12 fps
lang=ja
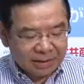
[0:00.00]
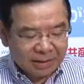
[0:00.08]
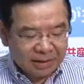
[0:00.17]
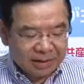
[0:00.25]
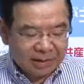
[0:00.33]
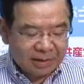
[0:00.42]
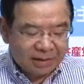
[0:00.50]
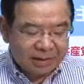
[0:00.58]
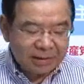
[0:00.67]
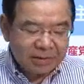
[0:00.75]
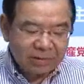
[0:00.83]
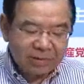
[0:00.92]
えー、
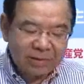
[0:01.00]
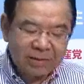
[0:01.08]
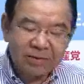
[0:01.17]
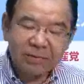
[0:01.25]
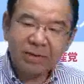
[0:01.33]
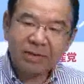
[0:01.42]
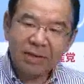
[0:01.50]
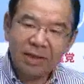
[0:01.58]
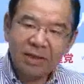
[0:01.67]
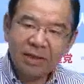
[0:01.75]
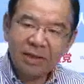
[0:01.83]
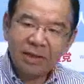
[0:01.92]
テストの実施はです
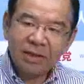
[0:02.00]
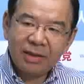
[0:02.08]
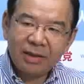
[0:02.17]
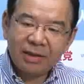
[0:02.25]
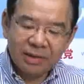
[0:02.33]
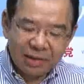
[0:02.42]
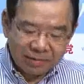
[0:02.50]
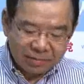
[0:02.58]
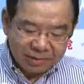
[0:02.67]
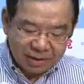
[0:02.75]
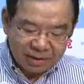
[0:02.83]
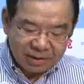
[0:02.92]
ね、
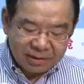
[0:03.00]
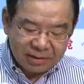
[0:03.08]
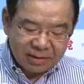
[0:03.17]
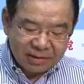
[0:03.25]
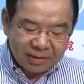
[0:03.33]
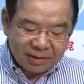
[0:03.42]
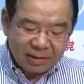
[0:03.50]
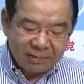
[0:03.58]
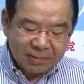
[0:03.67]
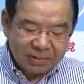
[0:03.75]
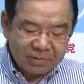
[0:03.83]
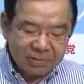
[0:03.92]
政府が
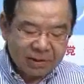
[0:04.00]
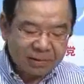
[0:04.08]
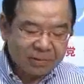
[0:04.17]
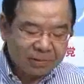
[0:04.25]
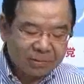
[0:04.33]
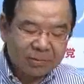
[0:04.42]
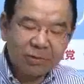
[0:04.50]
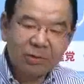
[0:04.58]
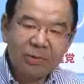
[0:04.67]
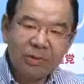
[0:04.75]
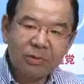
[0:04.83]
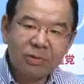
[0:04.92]
原発の稼働を
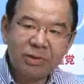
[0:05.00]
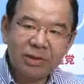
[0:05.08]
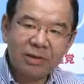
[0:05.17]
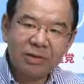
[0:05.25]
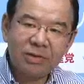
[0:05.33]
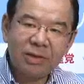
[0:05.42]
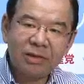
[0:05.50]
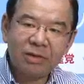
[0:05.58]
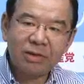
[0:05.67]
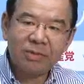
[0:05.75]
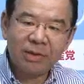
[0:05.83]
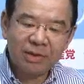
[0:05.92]
国民に押し付ける手段
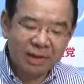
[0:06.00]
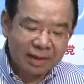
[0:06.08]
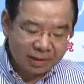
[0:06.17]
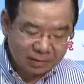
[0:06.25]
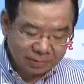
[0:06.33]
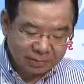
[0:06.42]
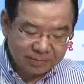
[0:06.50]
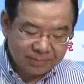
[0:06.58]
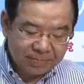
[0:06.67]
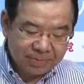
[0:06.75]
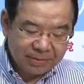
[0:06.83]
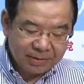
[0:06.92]
とすべきではないと
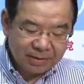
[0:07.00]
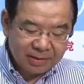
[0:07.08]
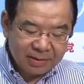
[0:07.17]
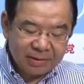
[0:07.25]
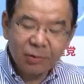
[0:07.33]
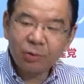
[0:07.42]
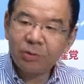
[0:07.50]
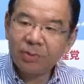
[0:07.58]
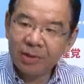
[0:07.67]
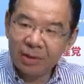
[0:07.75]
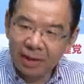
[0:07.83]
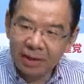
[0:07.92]
国
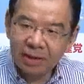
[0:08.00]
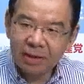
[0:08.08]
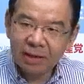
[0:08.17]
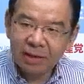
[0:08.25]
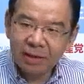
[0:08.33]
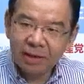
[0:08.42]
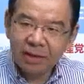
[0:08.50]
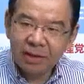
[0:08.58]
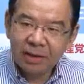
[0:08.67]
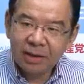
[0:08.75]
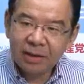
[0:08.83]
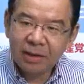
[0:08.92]
民が
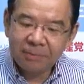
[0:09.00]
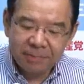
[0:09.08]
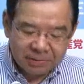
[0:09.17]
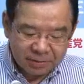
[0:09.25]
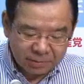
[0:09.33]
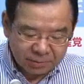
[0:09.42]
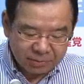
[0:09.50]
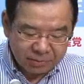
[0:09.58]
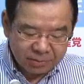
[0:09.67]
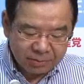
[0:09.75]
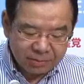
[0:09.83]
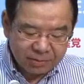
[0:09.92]
原発の
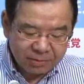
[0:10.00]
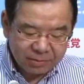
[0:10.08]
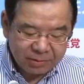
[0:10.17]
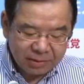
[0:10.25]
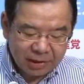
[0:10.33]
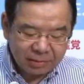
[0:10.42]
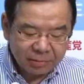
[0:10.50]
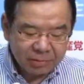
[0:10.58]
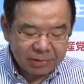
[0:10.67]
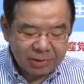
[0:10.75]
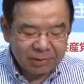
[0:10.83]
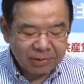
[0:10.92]
稼
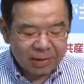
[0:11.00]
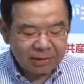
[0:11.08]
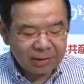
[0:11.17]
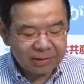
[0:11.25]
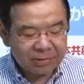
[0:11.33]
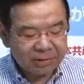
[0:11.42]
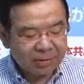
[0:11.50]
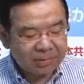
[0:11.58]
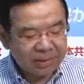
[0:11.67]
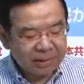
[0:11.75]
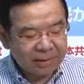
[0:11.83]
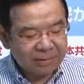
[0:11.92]
働の是非を判断するた
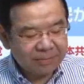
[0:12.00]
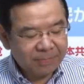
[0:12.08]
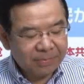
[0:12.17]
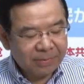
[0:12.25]
めに、